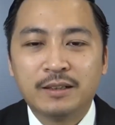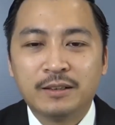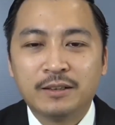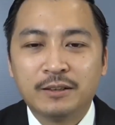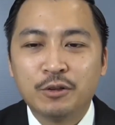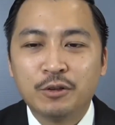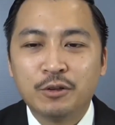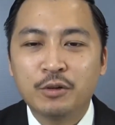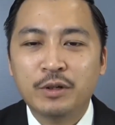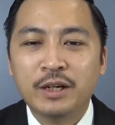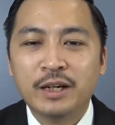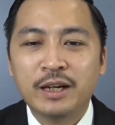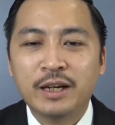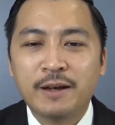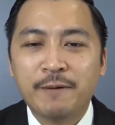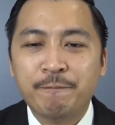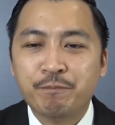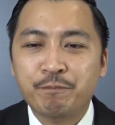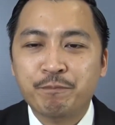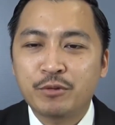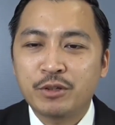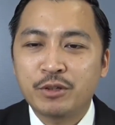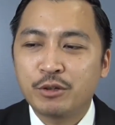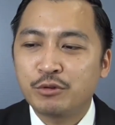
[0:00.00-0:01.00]
ok ạ
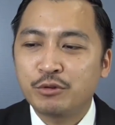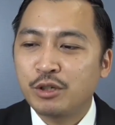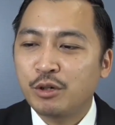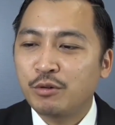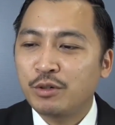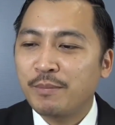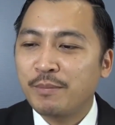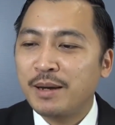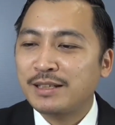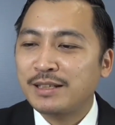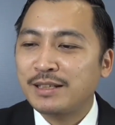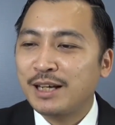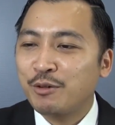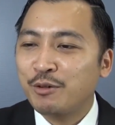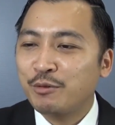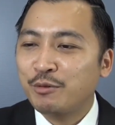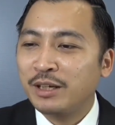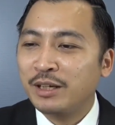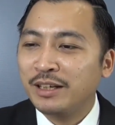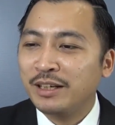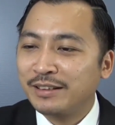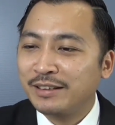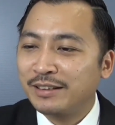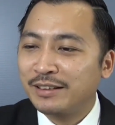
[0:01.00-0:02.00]
chiều sâu là 36
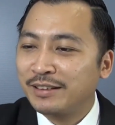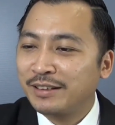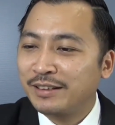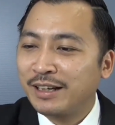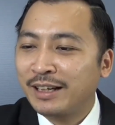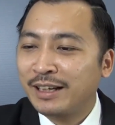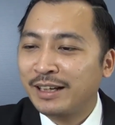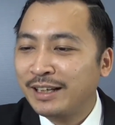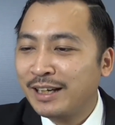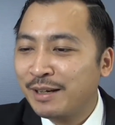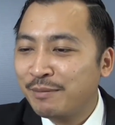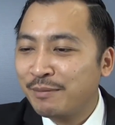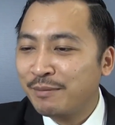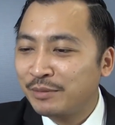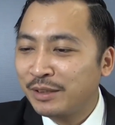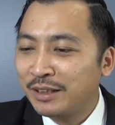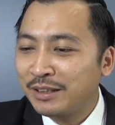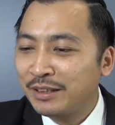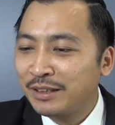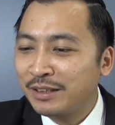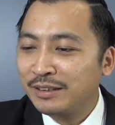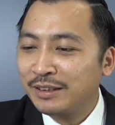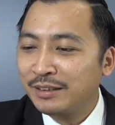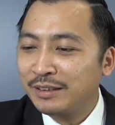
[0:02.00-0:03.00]
đấy anh em
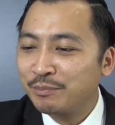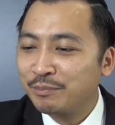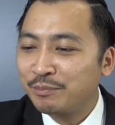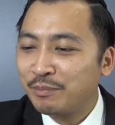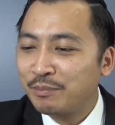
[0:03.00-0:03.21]
tính ờ,